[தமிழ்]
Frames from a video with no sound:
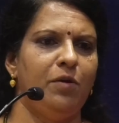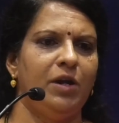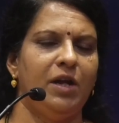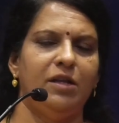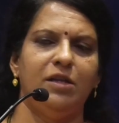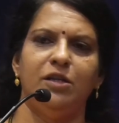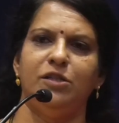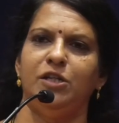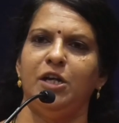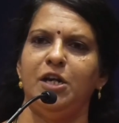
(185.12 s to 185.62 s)

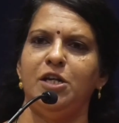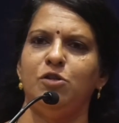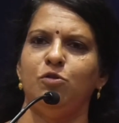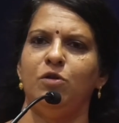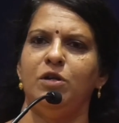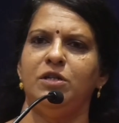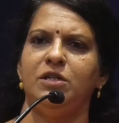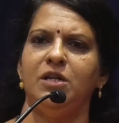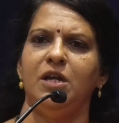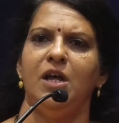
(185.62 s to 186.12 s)
விட்டேன் இந்த செடி
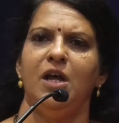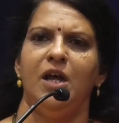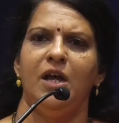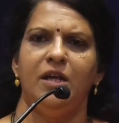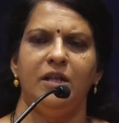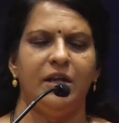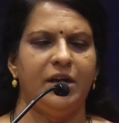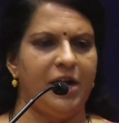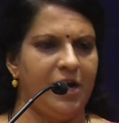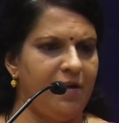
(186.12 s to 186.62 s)
சொல்லிச்சு
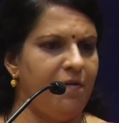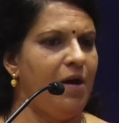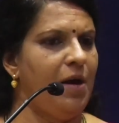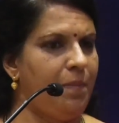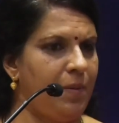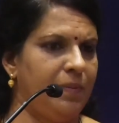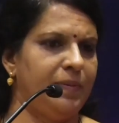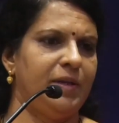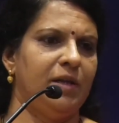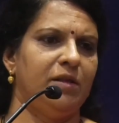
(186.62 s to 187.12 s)
இந்த கிழவ
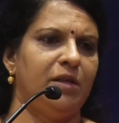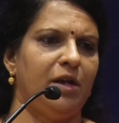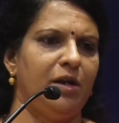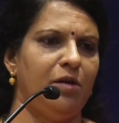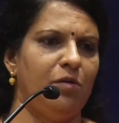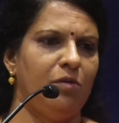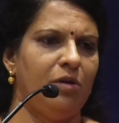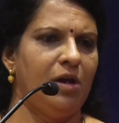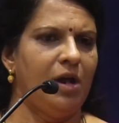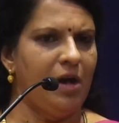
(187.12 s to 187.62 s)
அப்பப்போ தான்
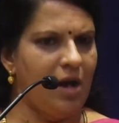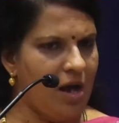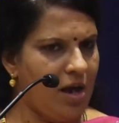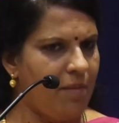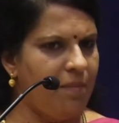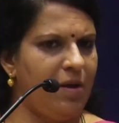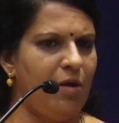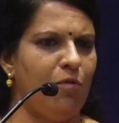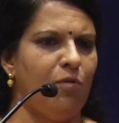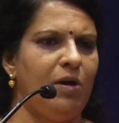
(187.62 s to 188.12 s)
தண்ணி விட்றான்
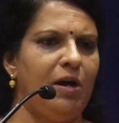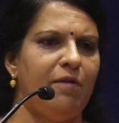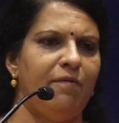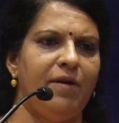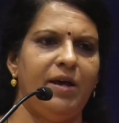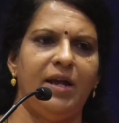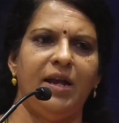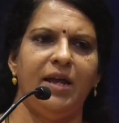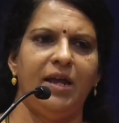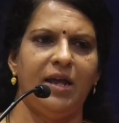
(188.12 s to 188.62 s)
நாமே உள்ளே
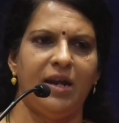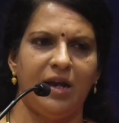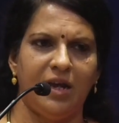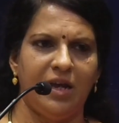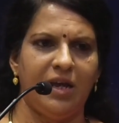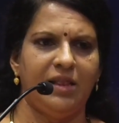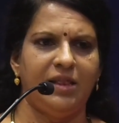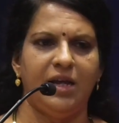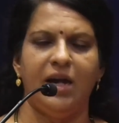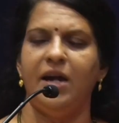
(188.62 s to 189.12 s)
வேற
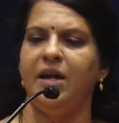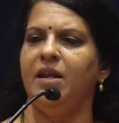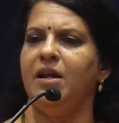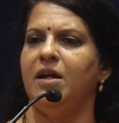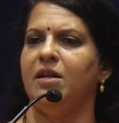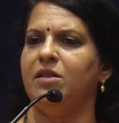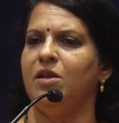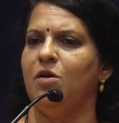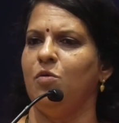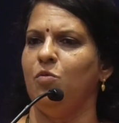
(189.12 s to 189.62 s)
இறக்கி
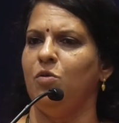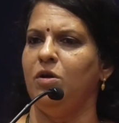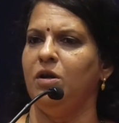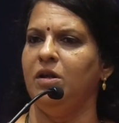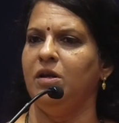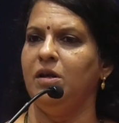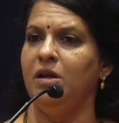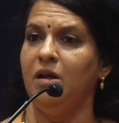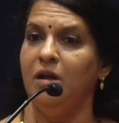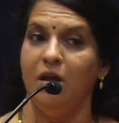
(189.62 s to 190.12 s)
தேடினா தான்
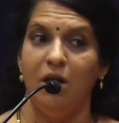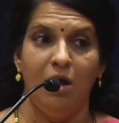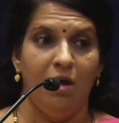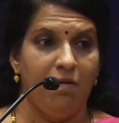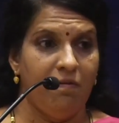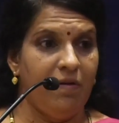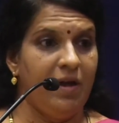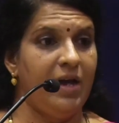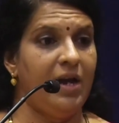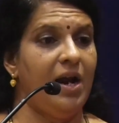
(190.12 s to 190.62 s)
உண்டுன்னு
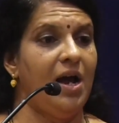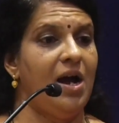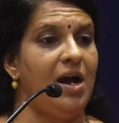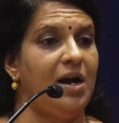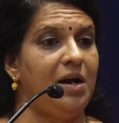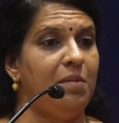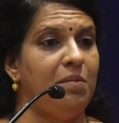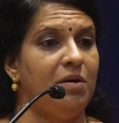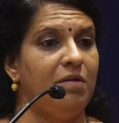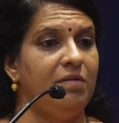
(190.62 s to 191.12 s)
வேறு
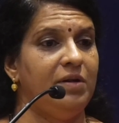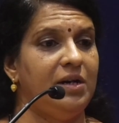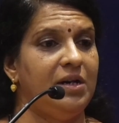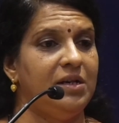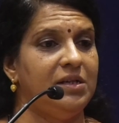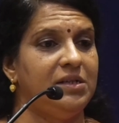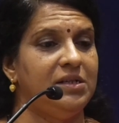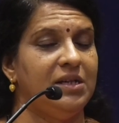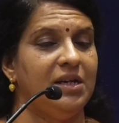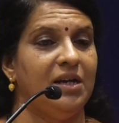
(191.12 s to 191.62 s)
ஆழமாக
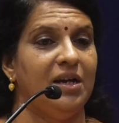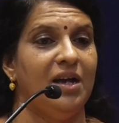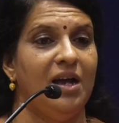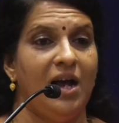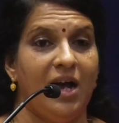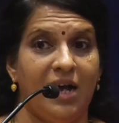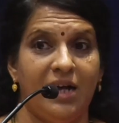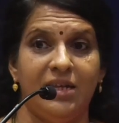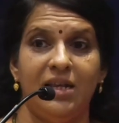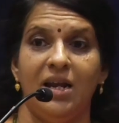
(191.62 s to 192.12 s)
விட்டுருச்சு
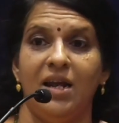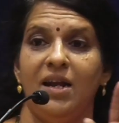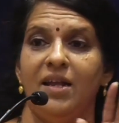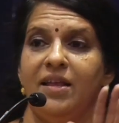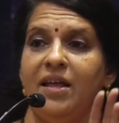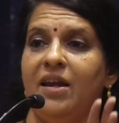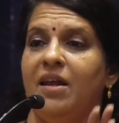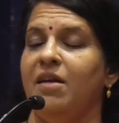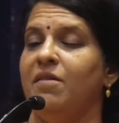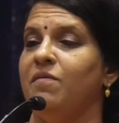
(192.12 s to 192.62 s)
அதனால
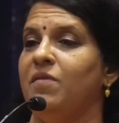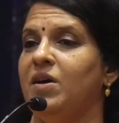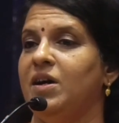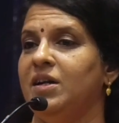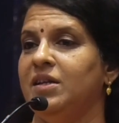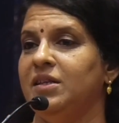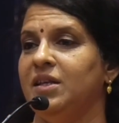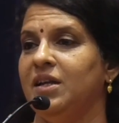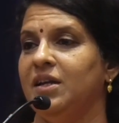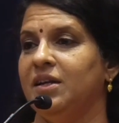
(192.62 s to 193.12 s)
தான் நான்
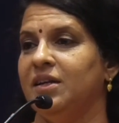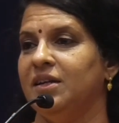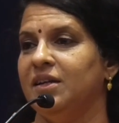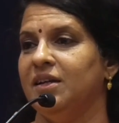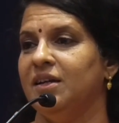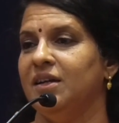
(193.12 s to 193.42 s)
வாழ்ந்தேன்